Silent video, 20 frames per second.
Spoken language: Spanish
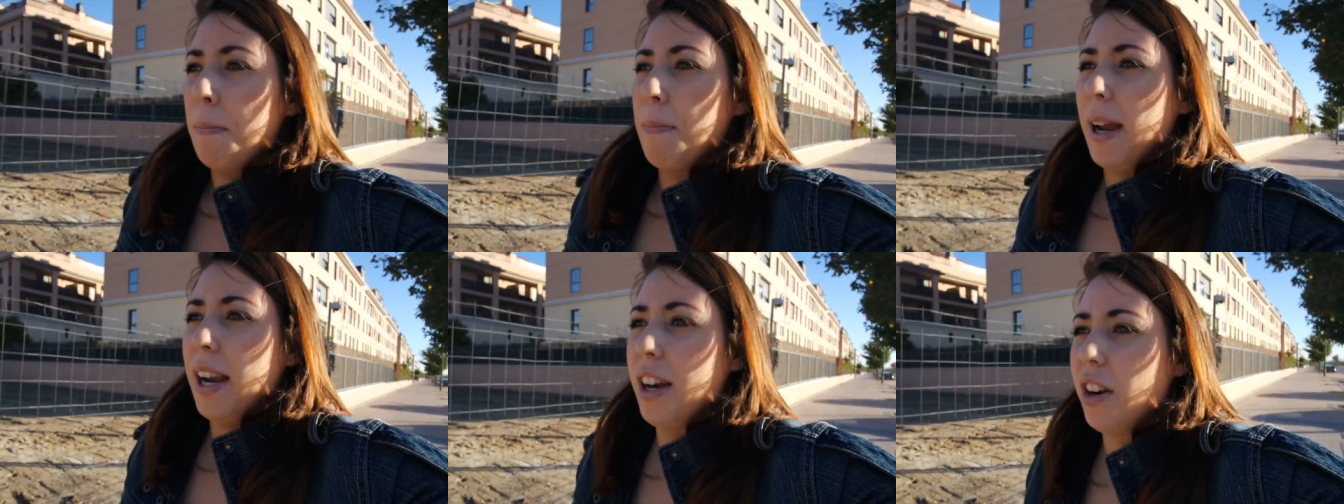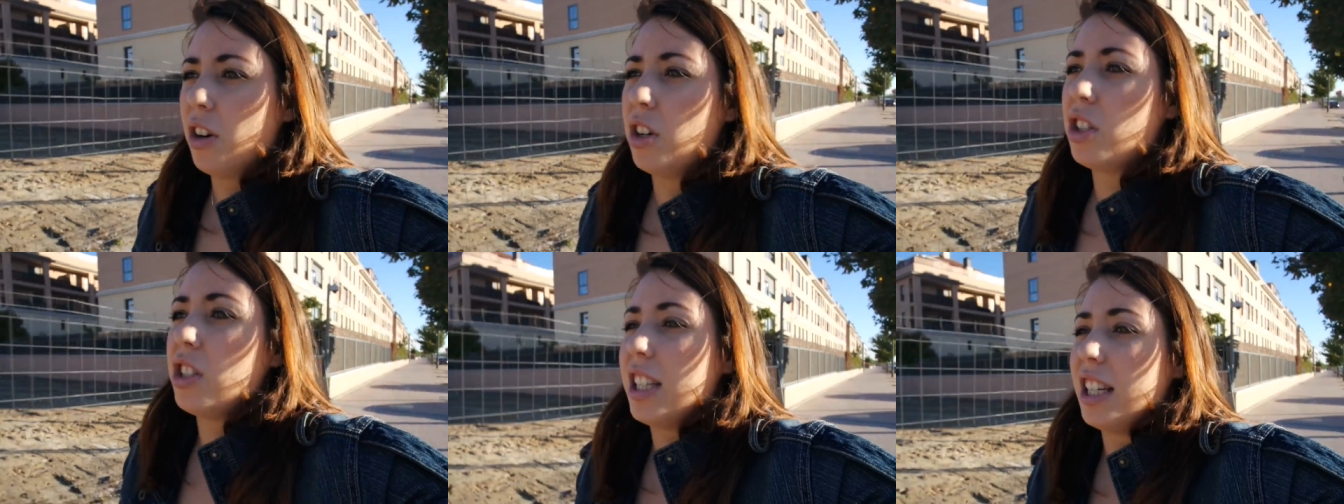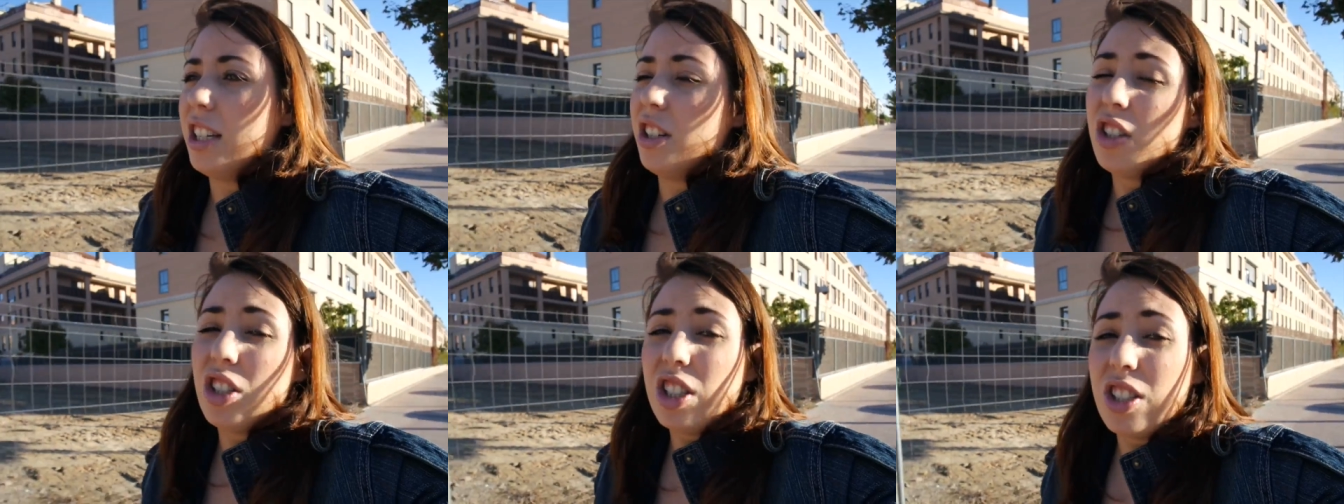pero
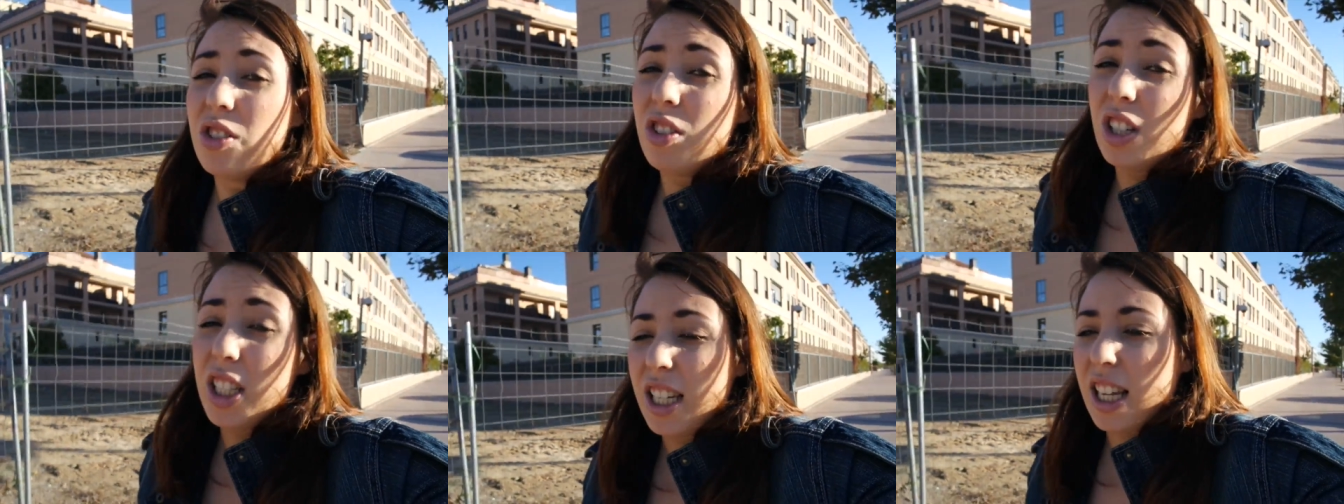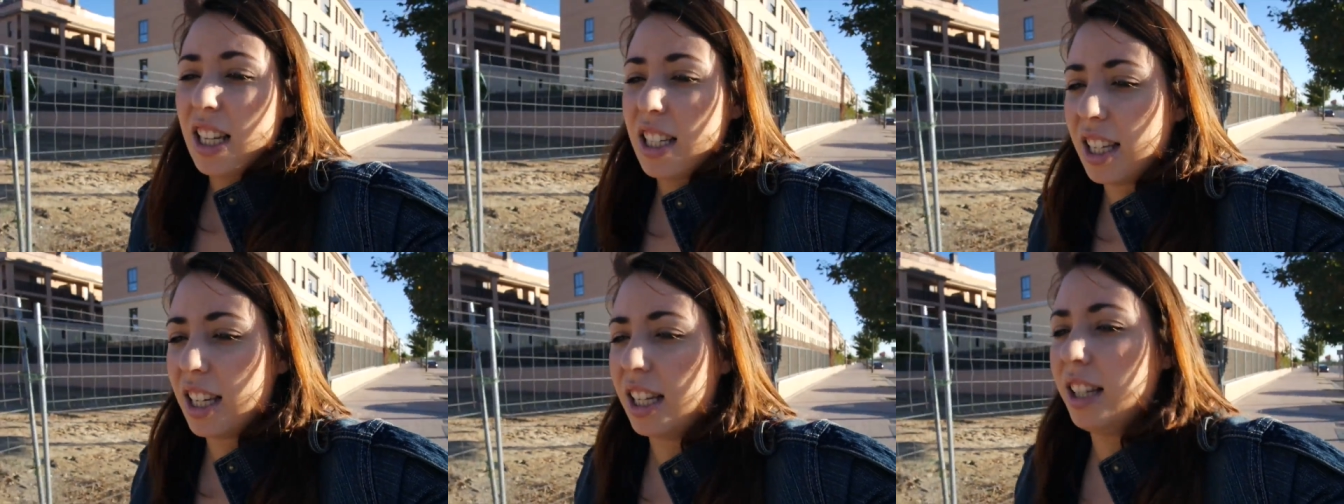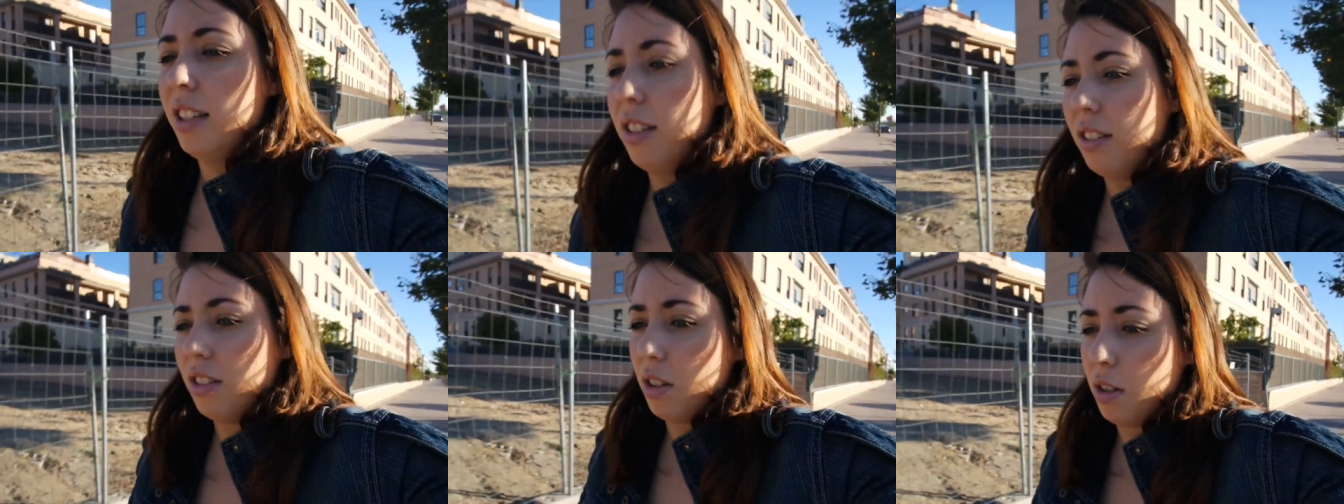si no, no es
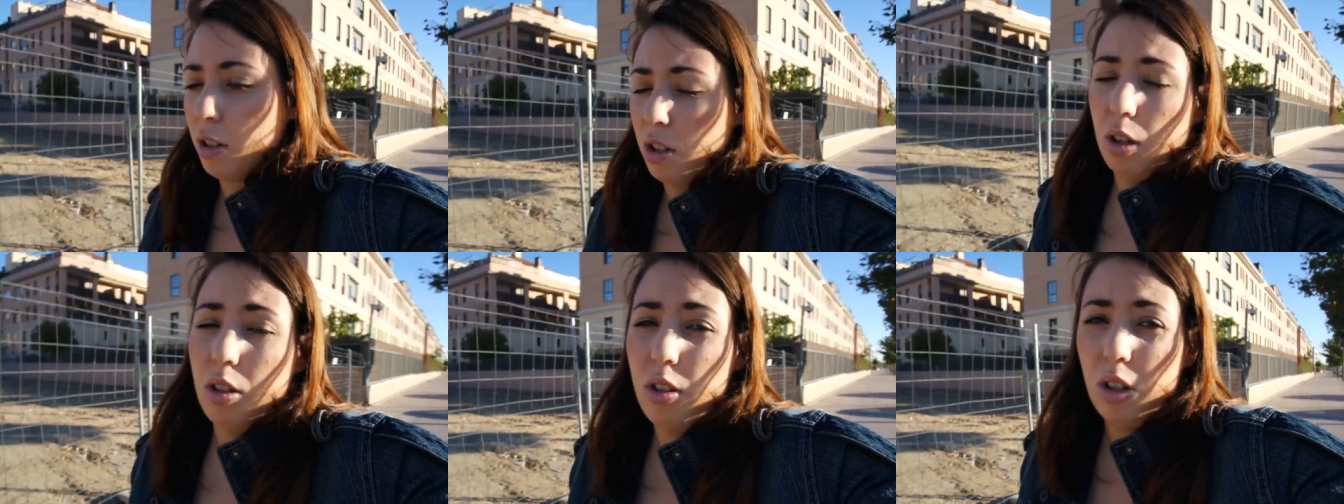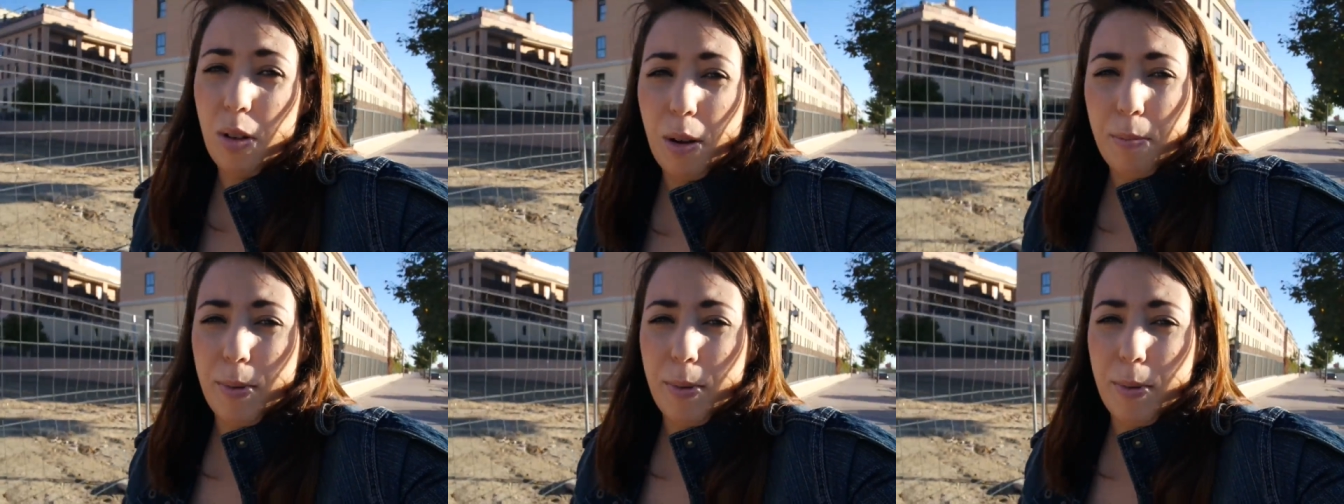así, no, no,